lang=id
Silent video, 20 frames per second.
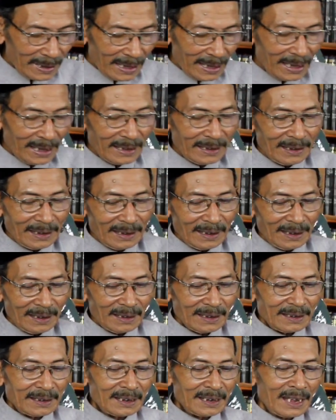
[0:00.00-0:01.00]
Benin
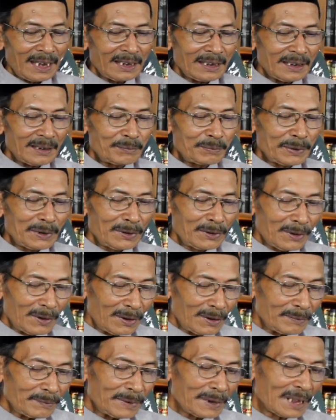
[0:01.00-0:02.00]
dengan
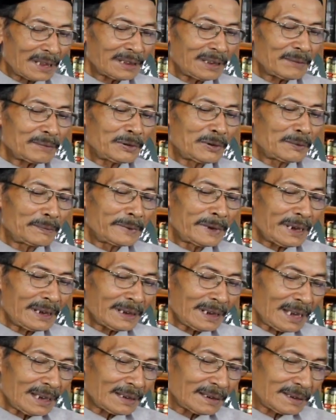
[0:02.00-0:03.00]
Ibnun berarti Ibnu
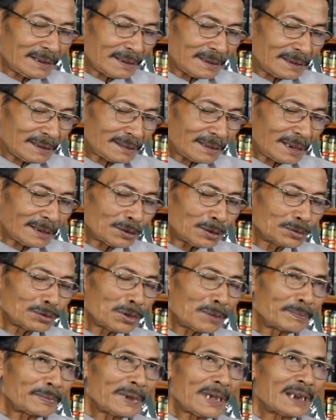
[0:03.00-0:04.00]
Benin kan
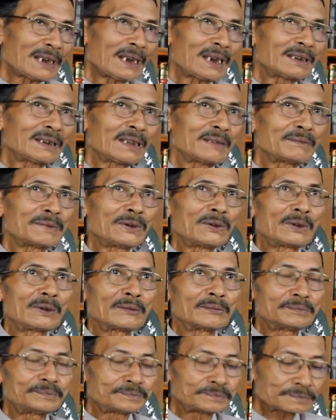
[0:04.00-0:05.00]
tertutup karena ada
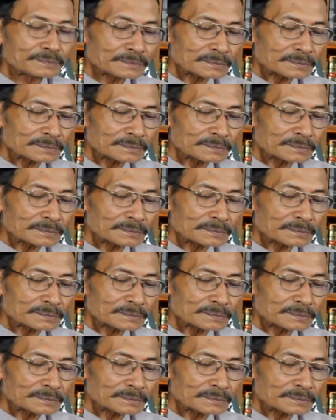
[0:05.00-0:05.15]
Ibnun.